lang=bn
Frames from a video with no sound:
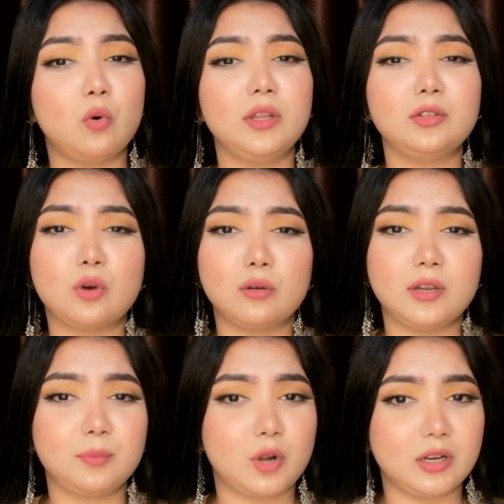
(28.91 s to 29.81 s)
অনেক
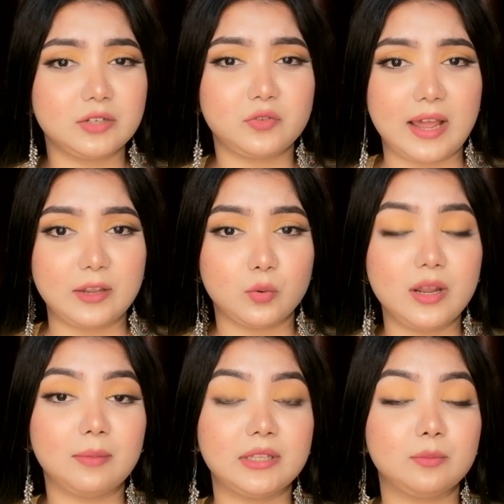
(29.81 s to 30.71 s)
ধরনের প্রোডাক্ট ট্রাই
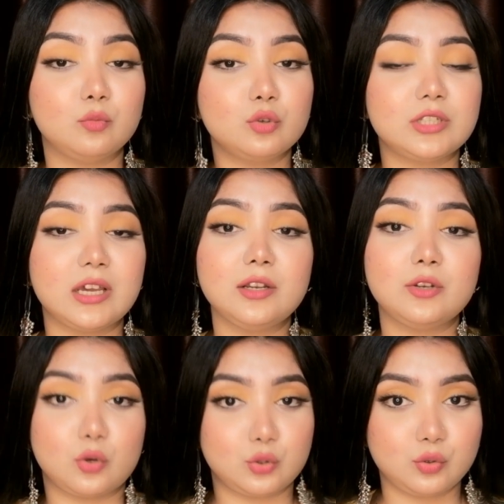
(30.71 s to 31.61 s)
করে আমাদের মুখটা
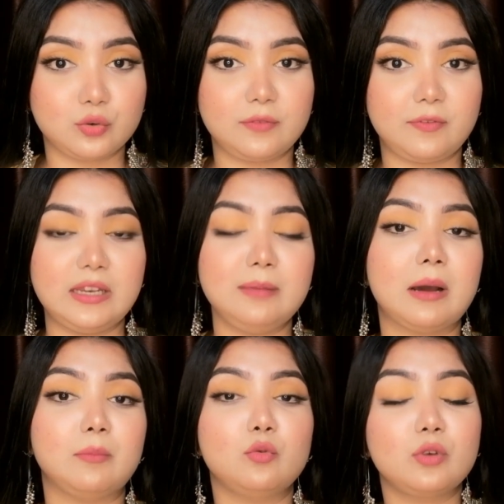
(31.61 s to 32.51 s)
নষ্ট করে ফেলি
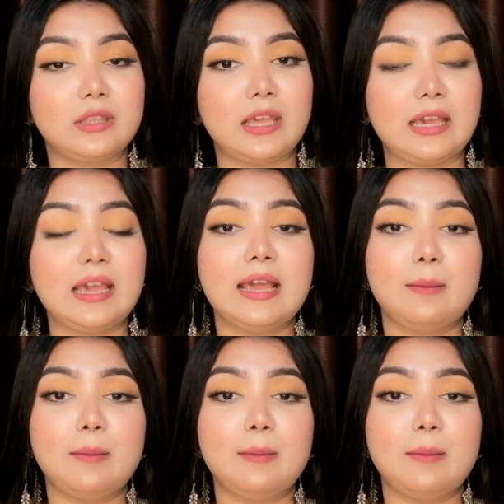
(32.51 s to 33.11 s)
বা মুখ থেকে